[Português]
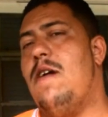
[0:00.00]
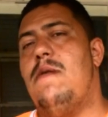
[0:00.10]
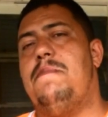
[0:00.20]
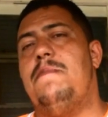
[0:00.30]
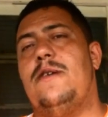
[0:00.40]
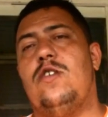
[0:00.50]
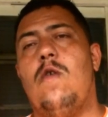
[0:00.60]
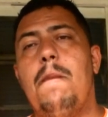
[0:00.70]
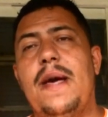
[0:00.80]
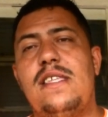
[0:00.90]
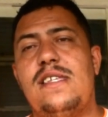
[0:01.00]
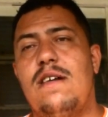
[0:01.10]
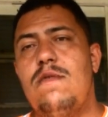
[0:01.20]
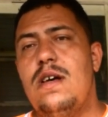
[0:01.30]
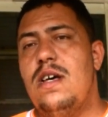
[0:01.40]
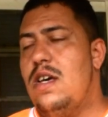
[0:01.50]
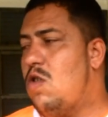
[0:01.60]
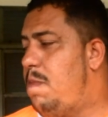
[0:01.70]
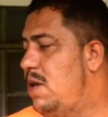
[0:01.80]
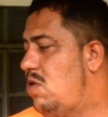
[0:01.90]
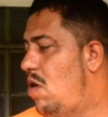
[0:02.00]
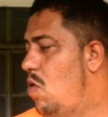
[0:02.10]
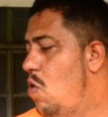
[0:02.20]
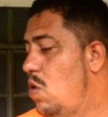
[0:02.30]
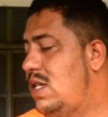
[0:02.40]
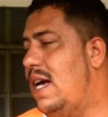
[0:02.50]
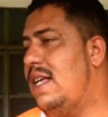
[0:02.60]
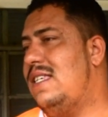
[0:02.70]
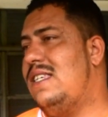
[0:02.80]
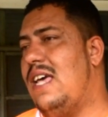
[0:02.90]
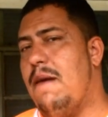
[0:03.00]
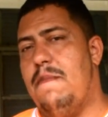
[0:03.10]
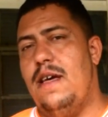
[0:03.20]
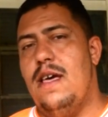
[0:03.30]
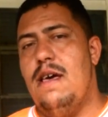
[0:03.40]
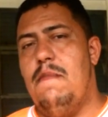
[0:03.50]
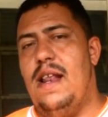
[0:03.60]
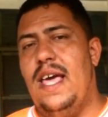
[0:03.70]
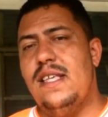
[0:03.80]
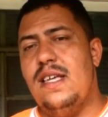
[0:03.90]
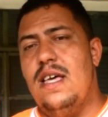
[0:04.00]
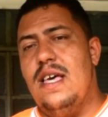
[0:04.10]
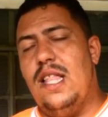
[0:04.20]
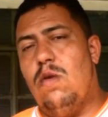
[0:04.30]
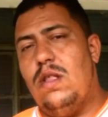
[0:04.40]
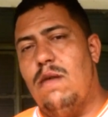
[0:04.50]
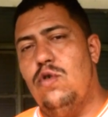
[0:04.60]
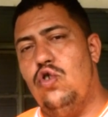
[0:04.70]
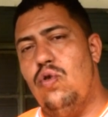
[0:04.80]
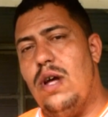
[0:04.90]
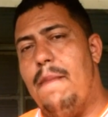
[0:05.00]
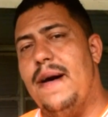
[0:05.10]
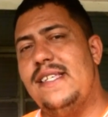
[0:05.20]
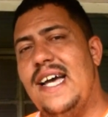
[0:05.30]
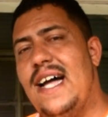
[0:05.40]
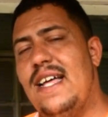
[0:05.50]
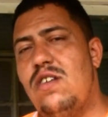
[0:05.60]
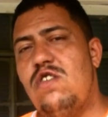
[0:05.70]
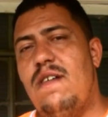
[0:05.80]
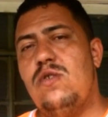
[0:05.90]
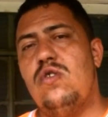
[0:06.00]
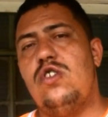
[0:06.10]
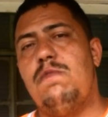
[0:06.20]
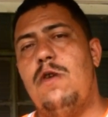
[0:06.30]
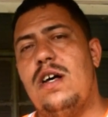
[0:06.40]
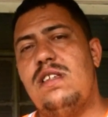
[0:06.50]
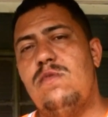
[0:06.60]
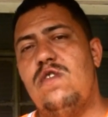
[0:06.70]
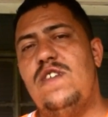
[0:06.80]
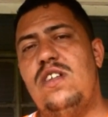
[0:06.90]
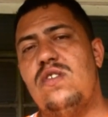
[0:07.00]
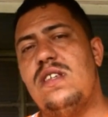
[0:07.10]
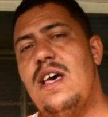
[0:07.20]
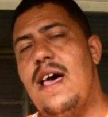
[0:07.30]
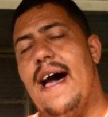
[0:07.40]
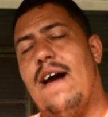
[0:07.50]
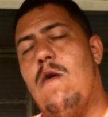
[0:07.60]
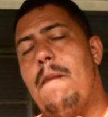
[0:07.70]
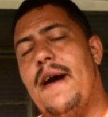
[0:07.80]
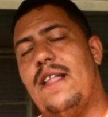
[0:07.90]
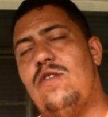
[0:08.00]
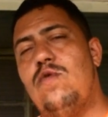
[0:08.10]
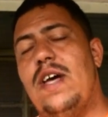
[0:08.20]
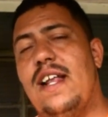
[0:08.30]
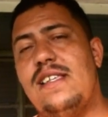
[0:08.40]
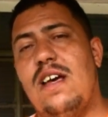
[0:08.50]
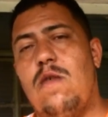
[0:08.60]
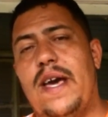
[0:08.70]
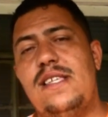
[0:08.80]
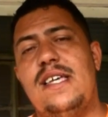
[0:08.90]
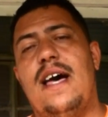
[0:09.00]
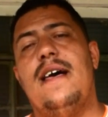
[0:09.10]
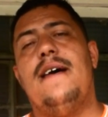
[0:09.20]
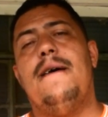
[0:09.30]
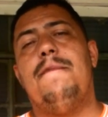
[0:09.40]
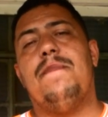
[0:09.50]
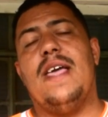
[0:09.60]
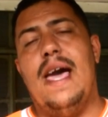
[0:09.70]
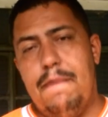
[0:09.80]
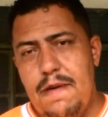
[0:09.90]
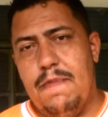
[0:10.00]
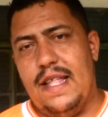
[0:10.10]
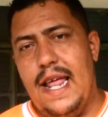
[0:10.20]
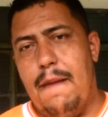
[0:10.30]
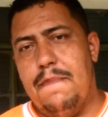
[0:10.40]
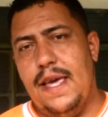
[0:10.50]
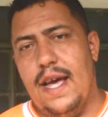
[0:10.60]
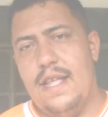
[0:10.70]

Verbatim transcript: porque é uma pipa de competição que o pessoal usa sempre, beleza? Então tamo junto, rapaziada, nos vemos nos próximos vídeos, acompanha tudo aí na sequência, é pipa terapia.